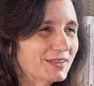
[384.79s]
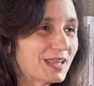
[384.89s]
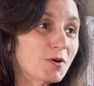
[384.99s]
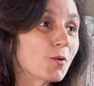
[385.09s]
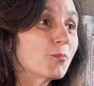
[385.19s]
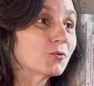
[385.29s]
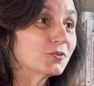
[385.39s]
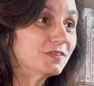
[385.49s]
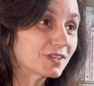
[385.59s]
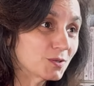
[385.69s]
D'abord pour
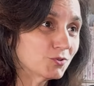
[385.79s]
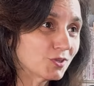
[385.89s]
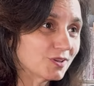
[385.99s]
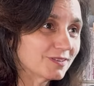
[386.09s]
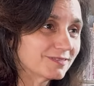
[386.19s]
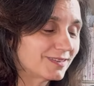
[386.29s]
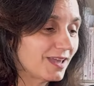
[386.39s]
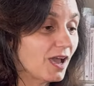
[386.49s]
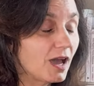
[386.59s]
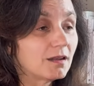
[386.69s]
le distributeur.
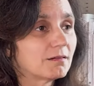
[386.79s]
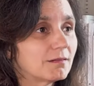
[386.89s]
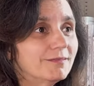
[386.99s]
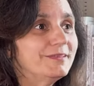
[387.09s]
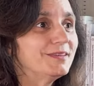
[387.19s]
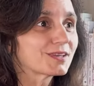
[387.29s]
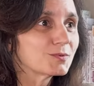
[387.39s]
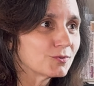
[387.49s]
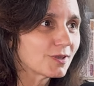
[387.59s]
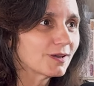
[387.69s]
Alors, le
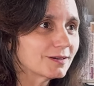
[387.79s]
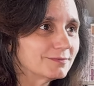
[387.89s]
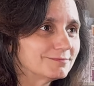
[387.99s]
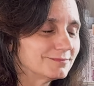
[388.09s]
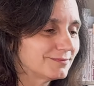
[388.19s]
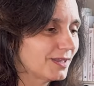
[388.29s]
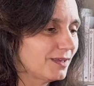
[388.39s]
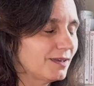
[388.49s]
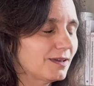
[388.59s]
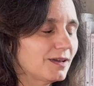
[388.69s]
distributeur,
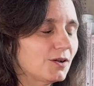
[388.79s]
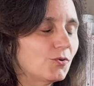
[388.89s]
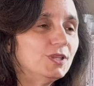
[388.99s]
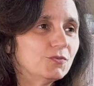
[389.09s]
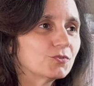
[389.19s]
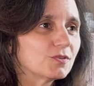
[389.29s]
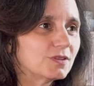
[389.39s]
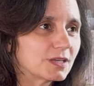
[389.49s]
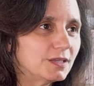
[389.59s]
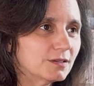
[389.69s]
au niveau de
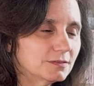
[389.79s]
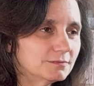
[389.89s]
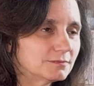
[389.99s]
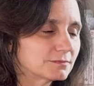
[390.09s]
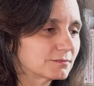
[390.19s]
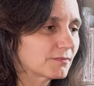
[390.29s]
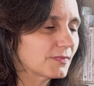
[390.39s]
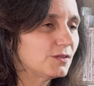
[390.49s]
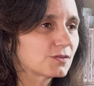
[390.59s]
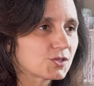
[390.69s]
ses clients,
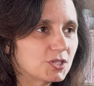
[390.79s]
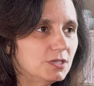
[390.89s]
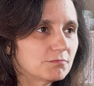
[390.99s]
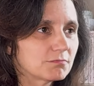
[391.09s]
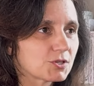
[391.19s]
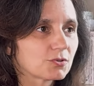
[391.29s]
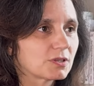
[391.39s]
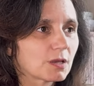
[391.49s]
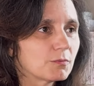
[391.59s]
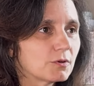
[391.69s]
il s'agit
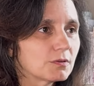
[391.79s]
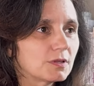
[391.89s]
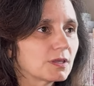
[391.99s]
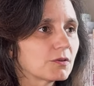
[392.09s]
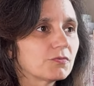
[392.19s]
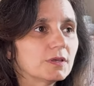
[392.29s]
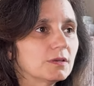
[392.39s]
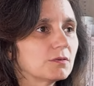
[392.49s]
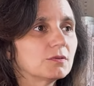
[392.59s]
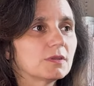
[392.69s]
majoritairement des
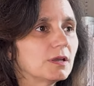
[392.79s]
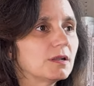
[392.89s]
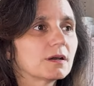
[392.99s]
cafés, hôtels,